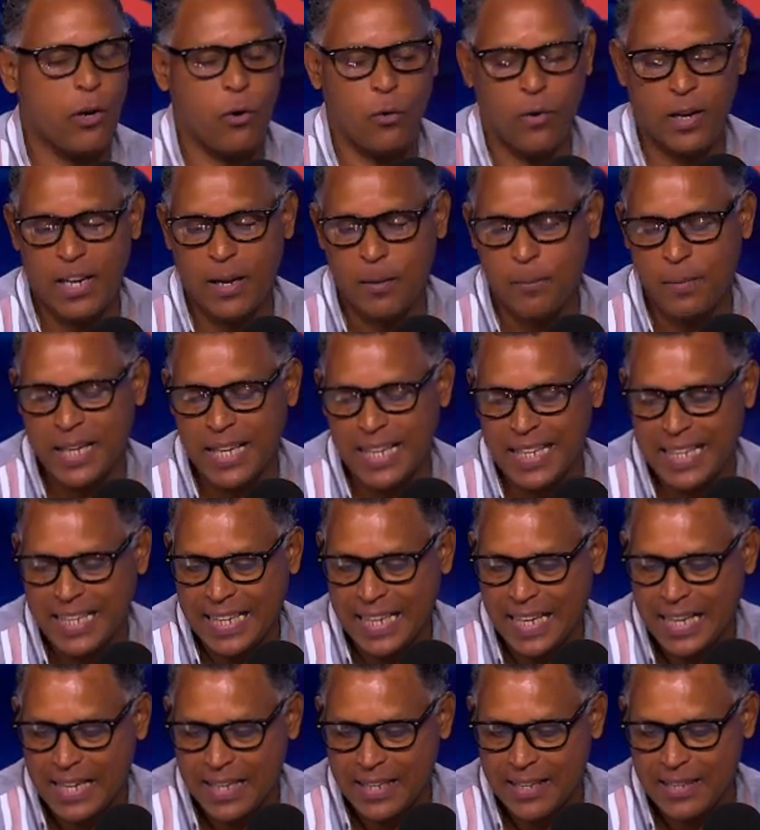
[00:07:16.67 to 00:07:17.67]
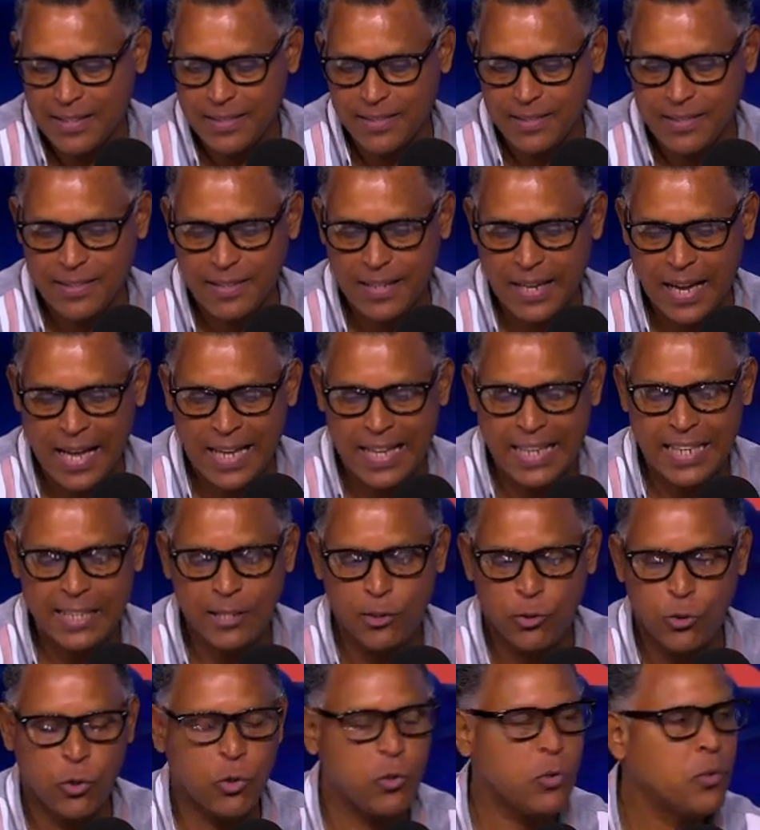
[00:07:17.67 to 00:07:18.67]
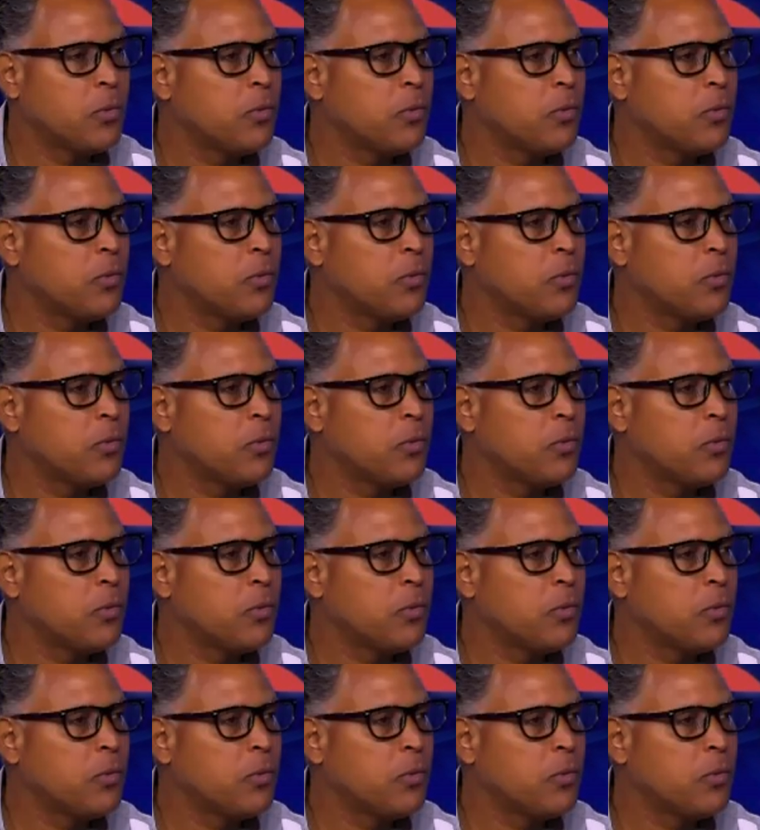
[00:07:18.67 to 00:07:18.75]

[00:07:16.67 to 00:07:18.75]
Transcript: Mejía, ha dicho